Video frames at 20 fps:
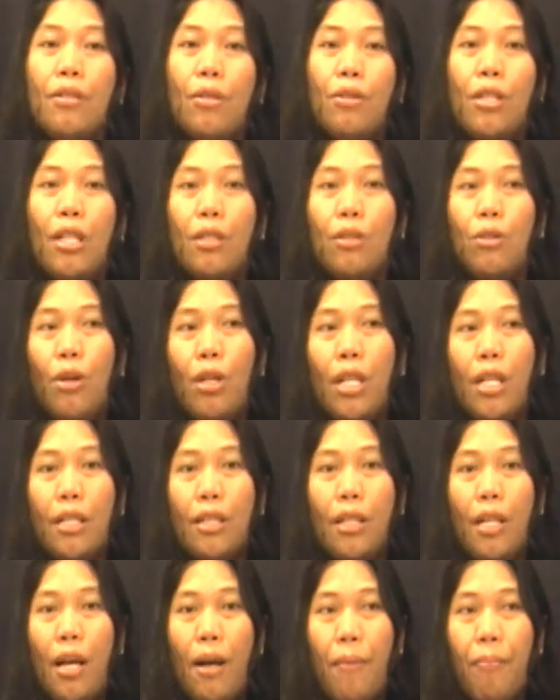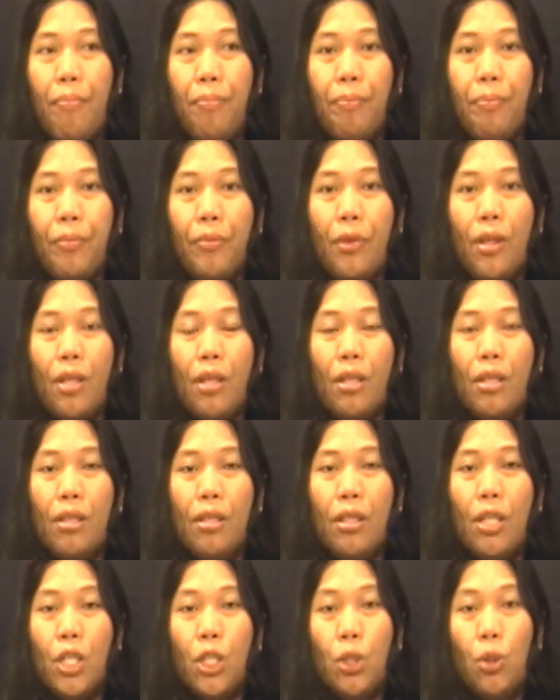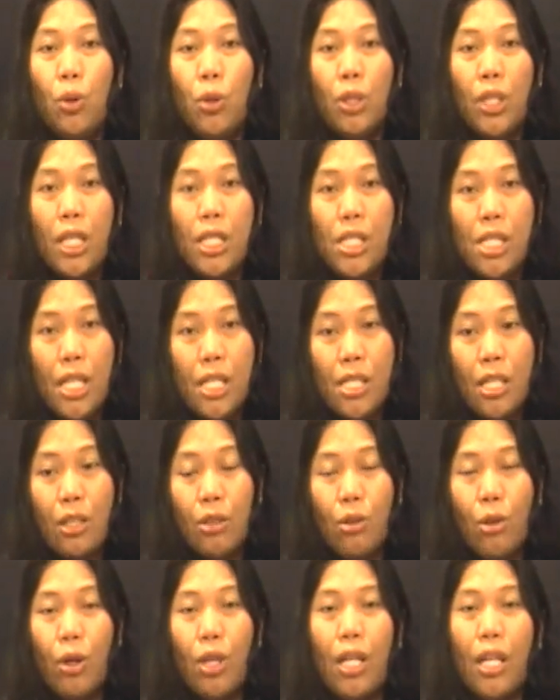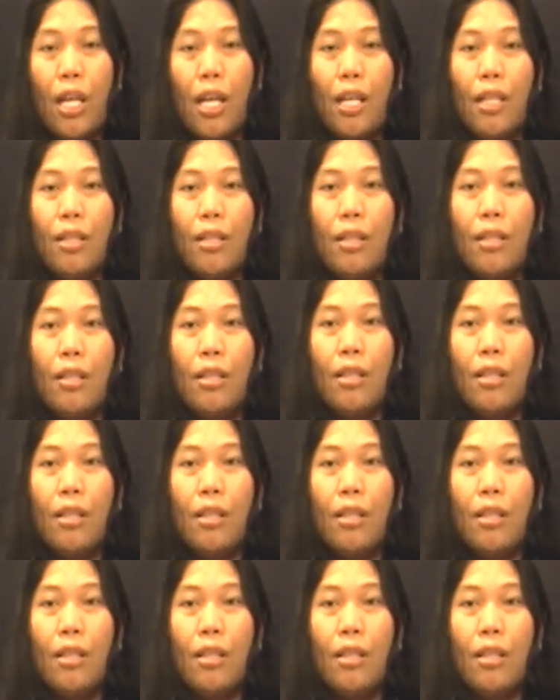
So, nag-toilet na. Nang doon na siya sa toilet,